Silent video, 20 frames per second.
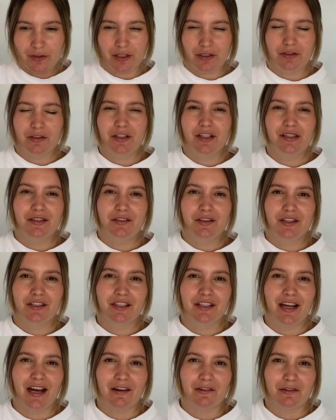die ich die, durch
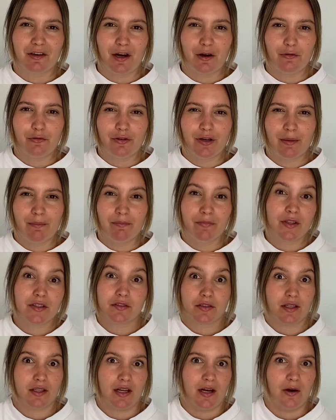die Nahrung aufnehme.
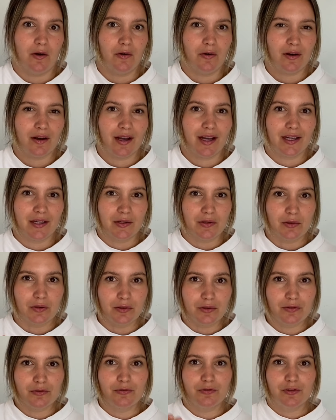Das kann auch ein
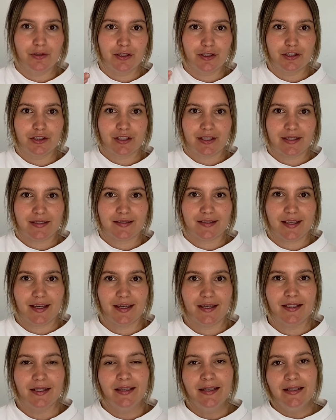Grund für Stress
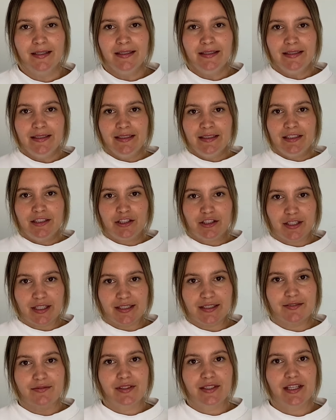sein.
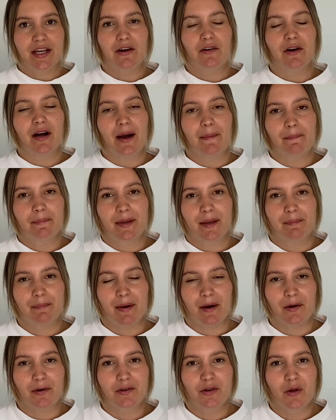Stress wird ja auch
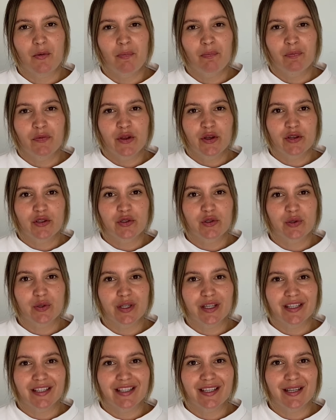abgebaut
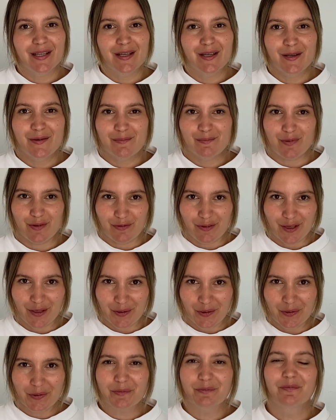durch
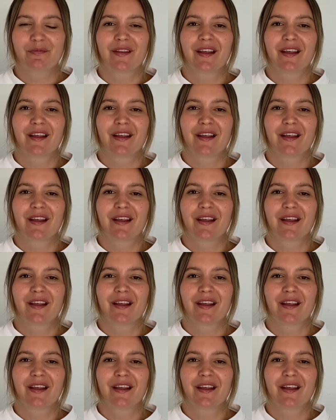Bewegung.